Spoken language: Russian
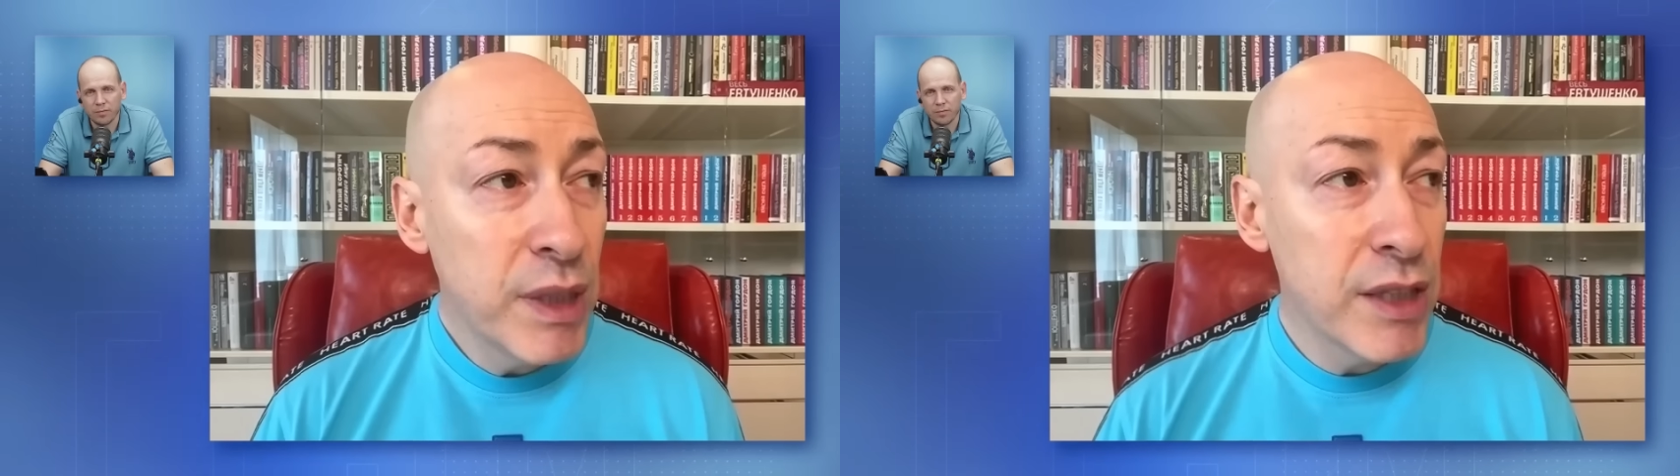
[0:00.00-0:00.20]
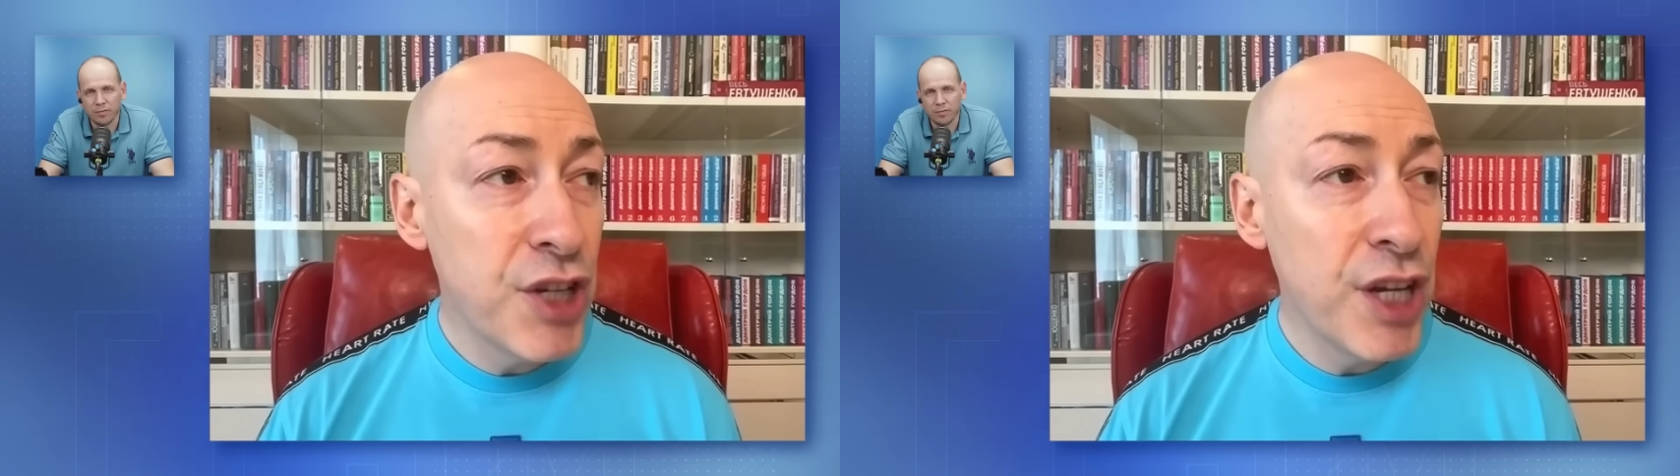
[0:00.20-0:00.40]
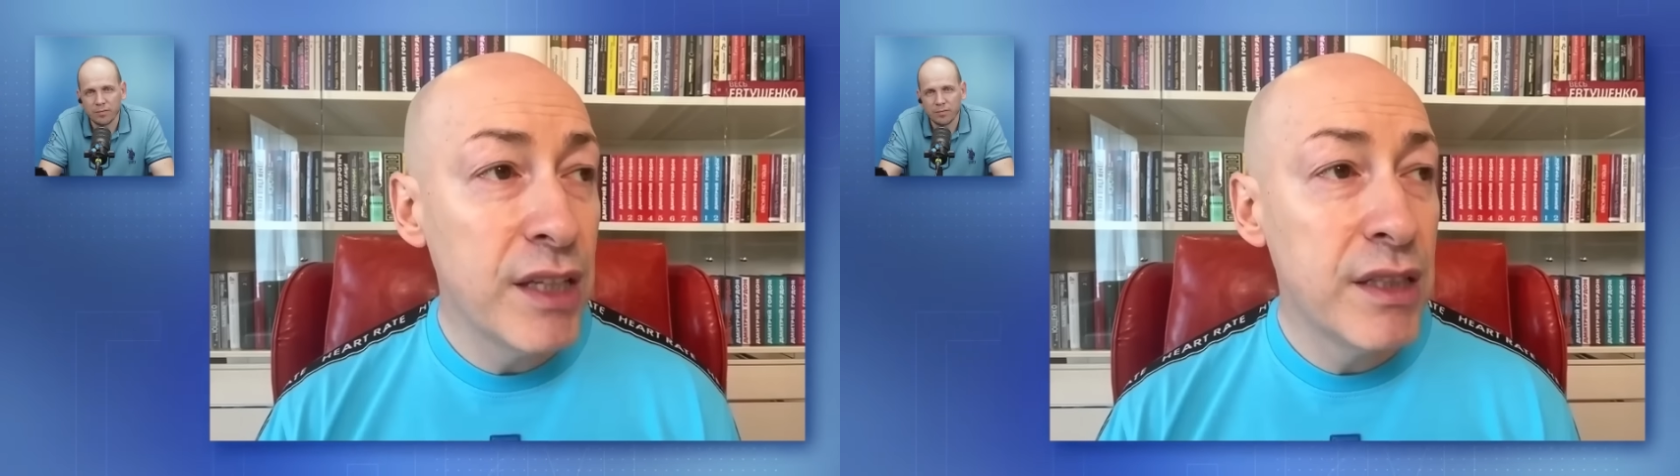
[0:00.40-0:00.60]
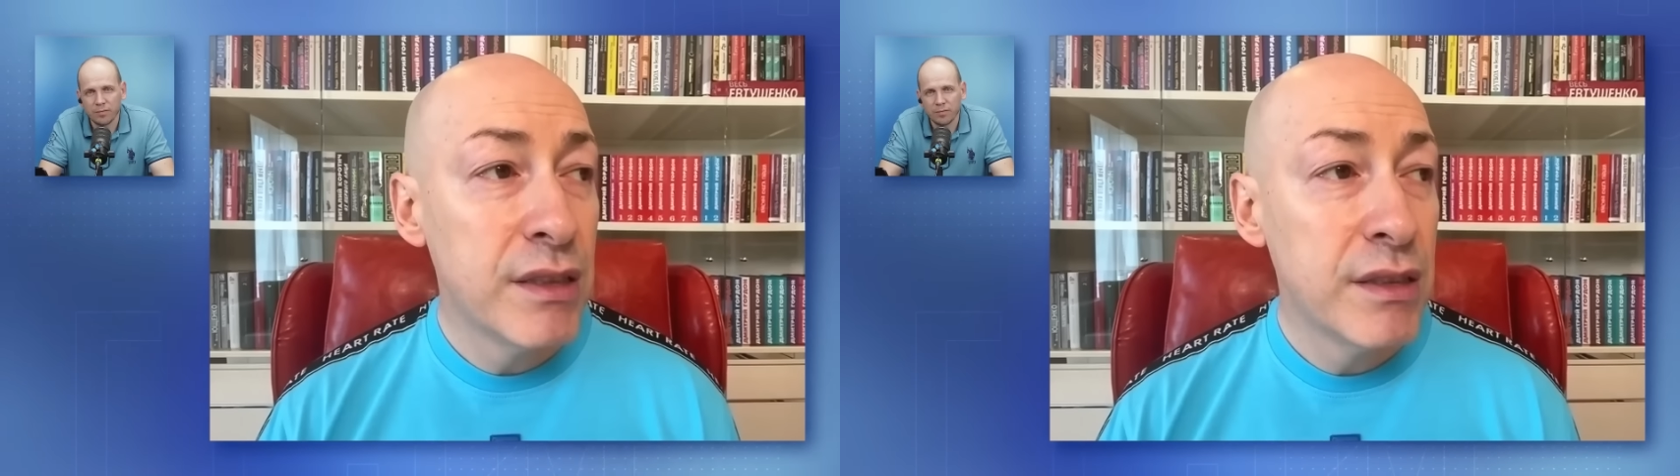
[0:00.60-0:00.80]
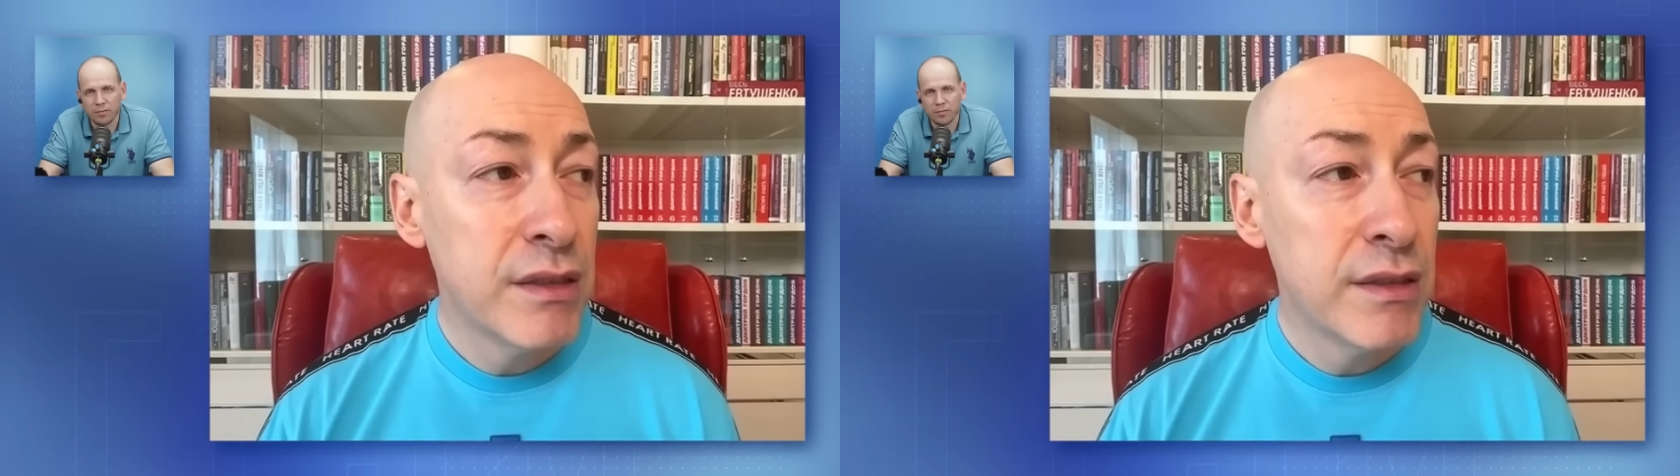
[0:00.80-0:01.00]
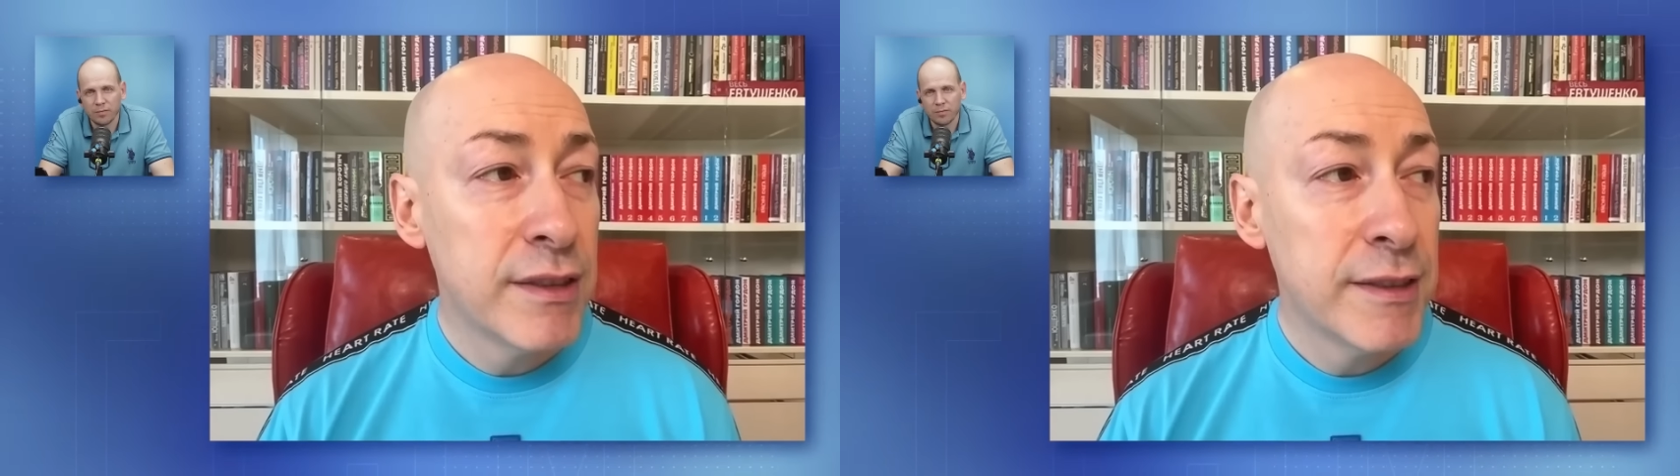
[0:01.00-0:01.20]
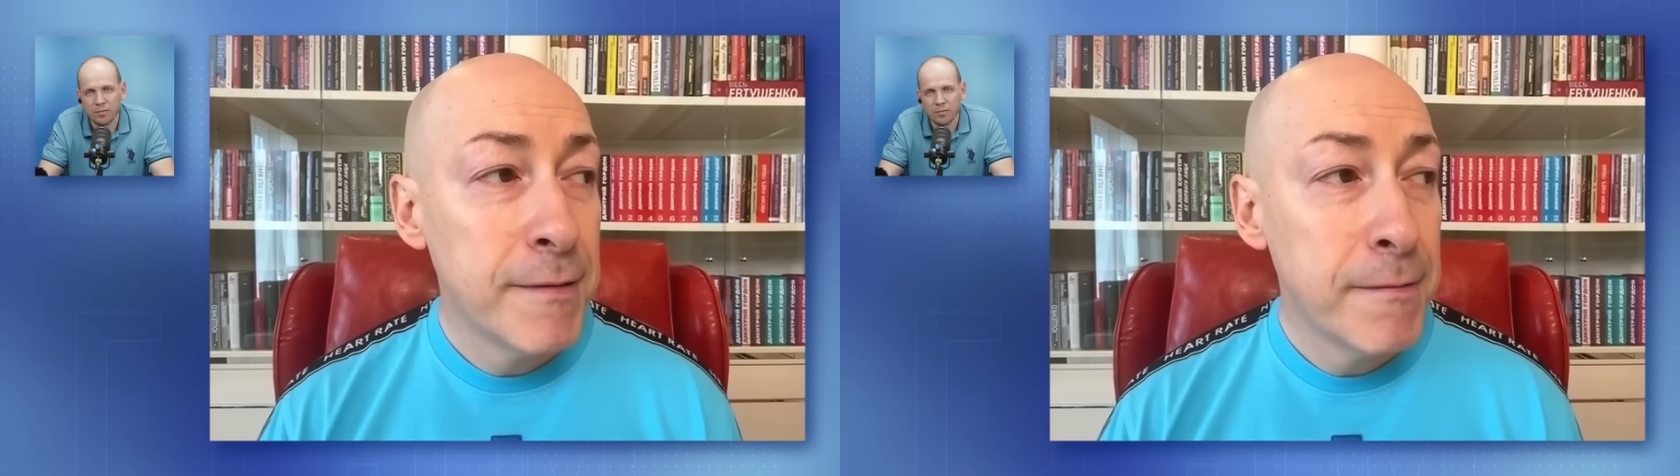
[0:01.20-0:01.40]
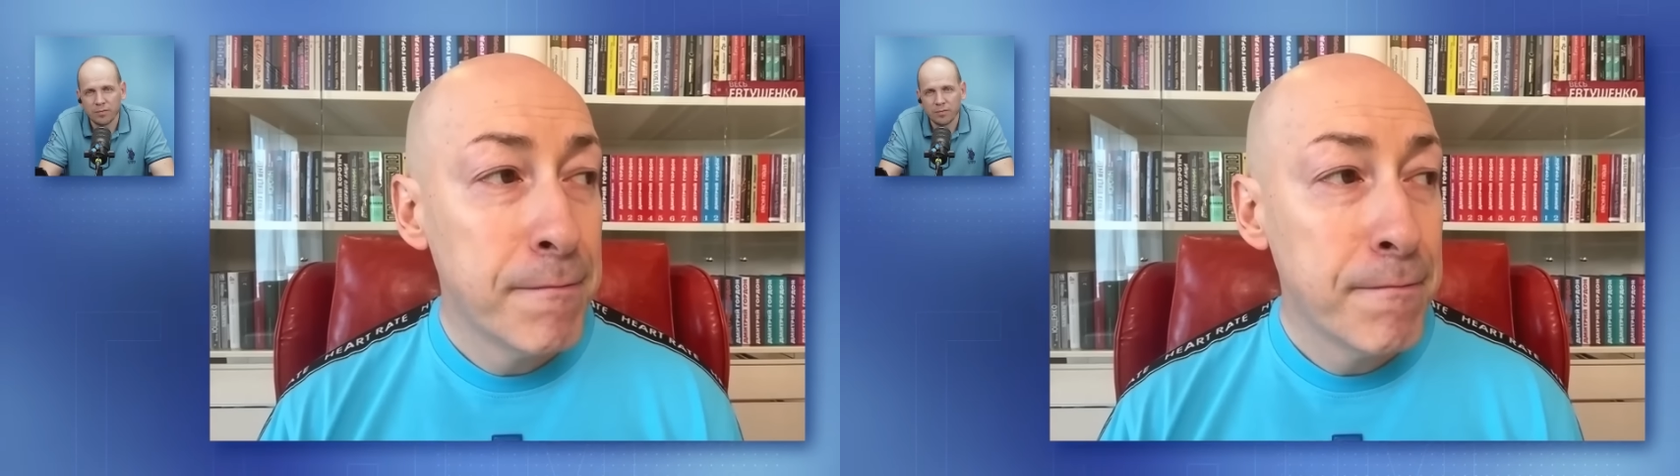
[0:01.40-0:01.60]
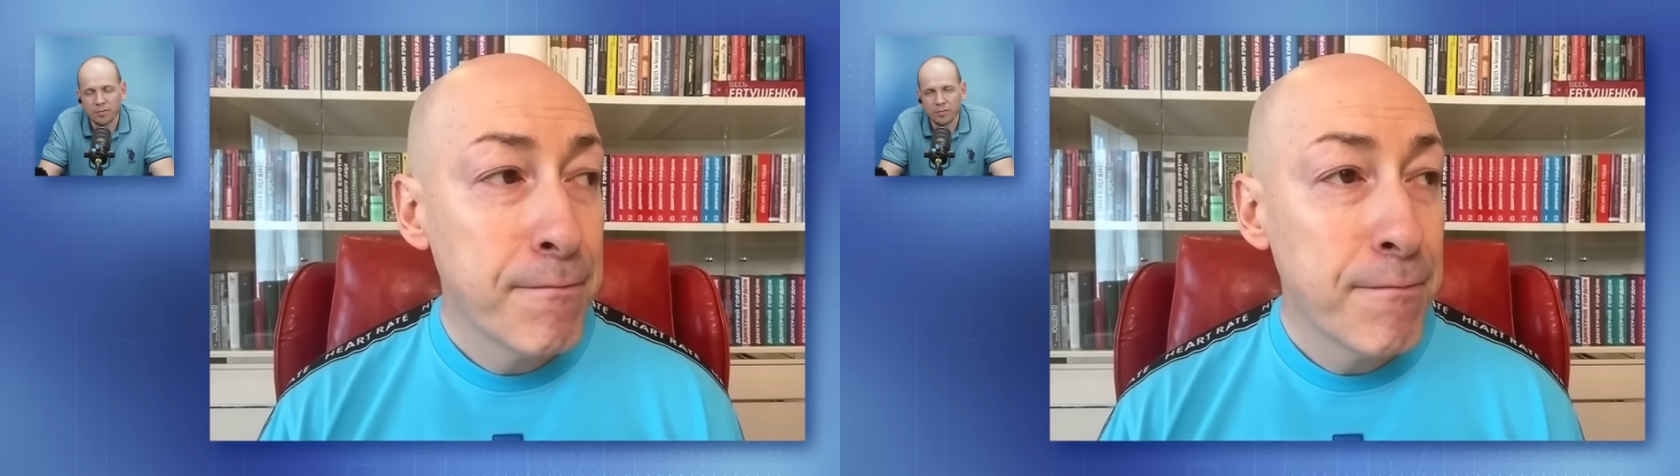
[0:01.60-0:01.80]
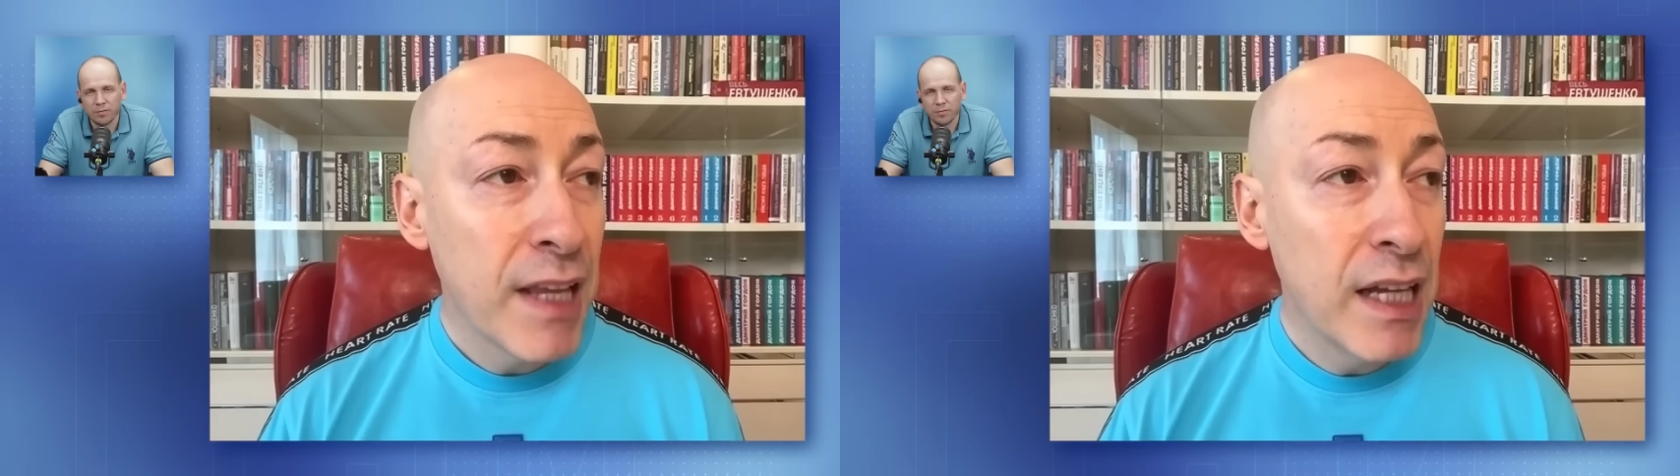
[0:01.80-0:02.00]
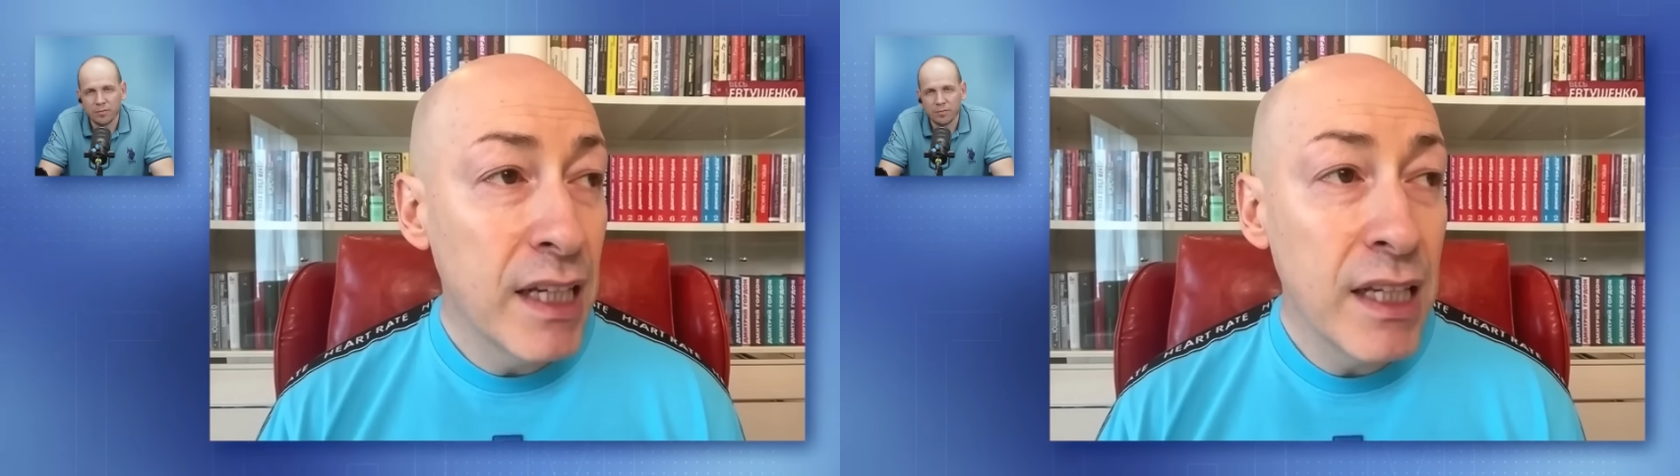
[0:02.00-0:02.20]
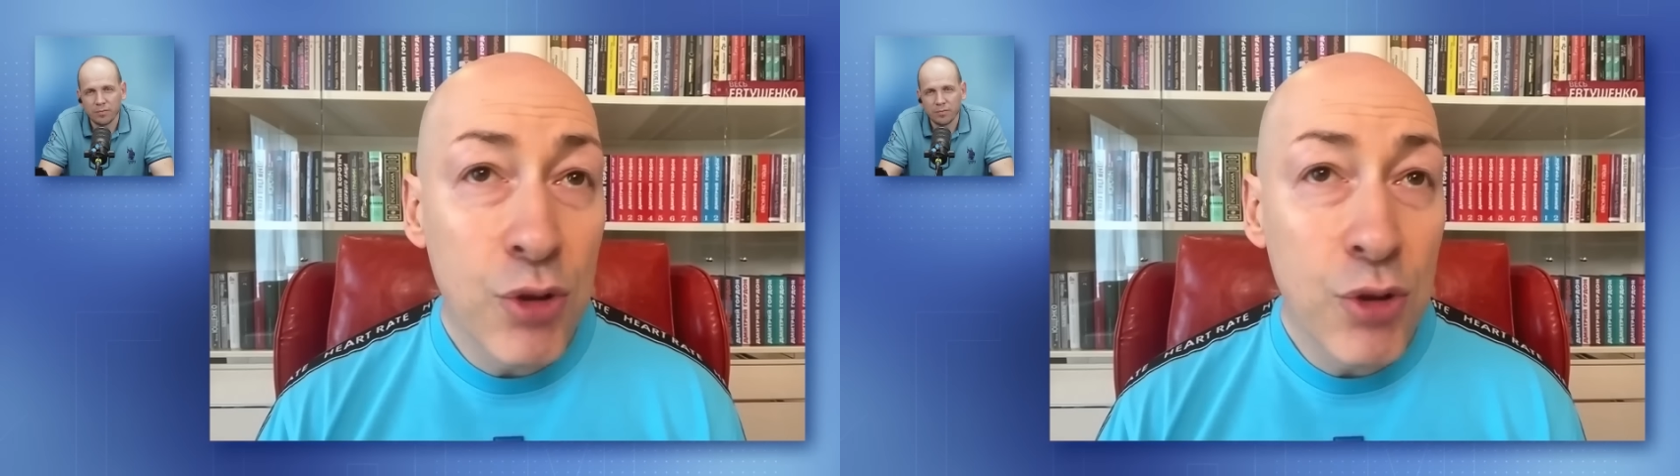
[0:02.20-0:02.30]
или молчать. Она